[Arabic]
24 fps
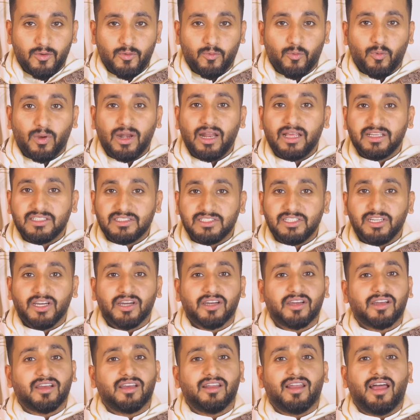ولا يستحق
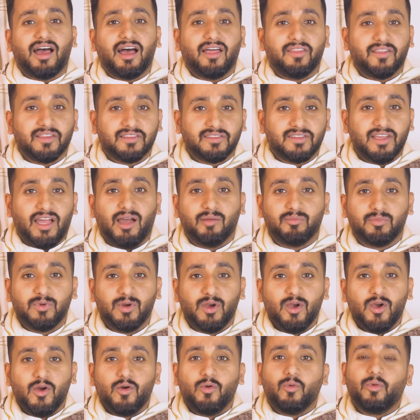كل هذا التعب
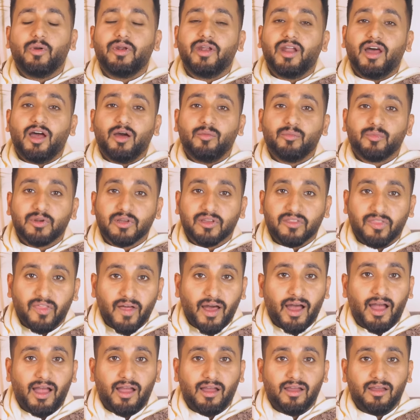وان عمرك
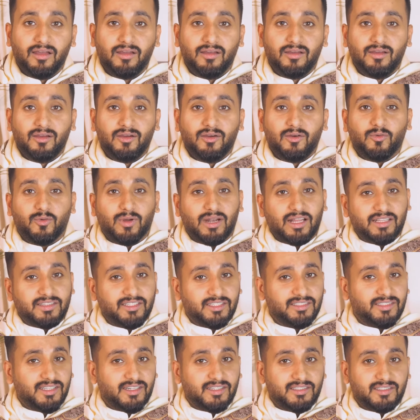ضاع ولا
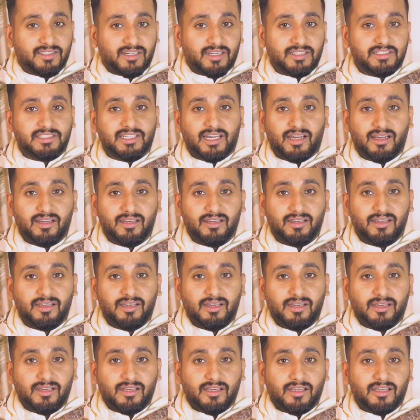تقدر ترجعه
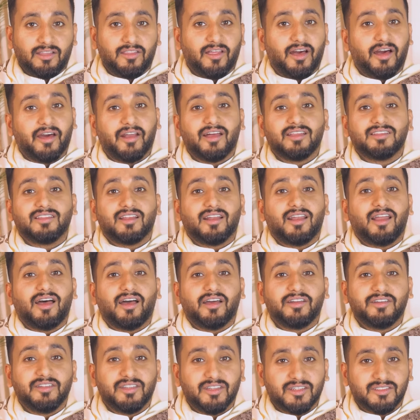اذا اراد
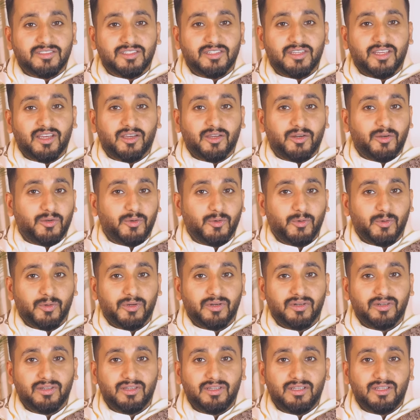الله ان يرزقك النور
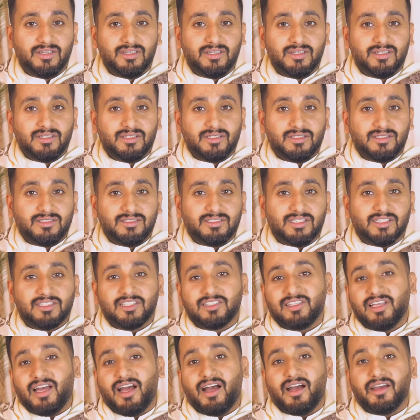
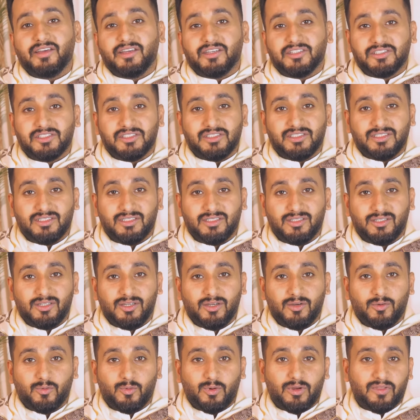ستتعايش
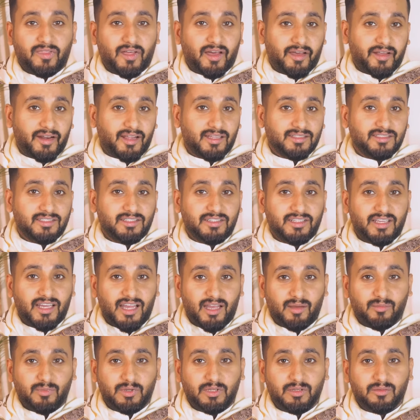واذا اراد ان
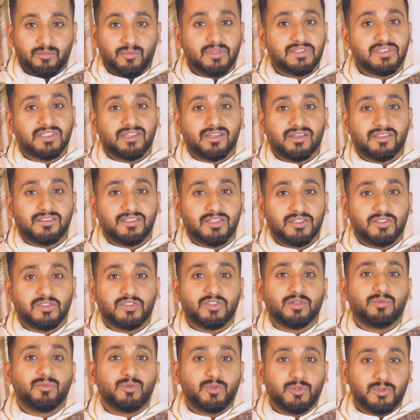يعمي بصيرتك
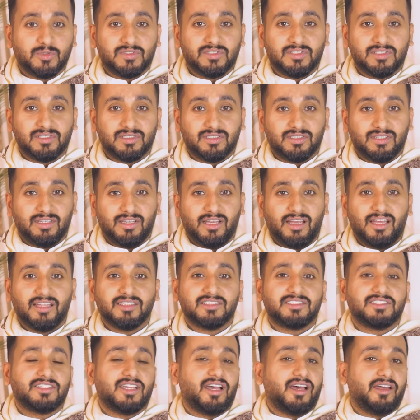تموت
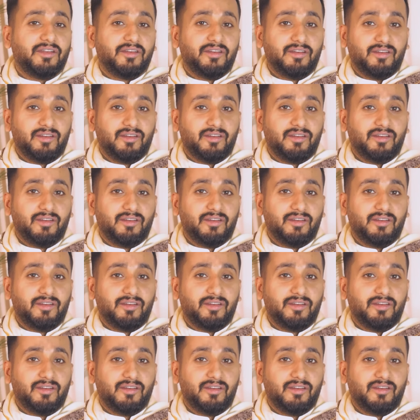عطشان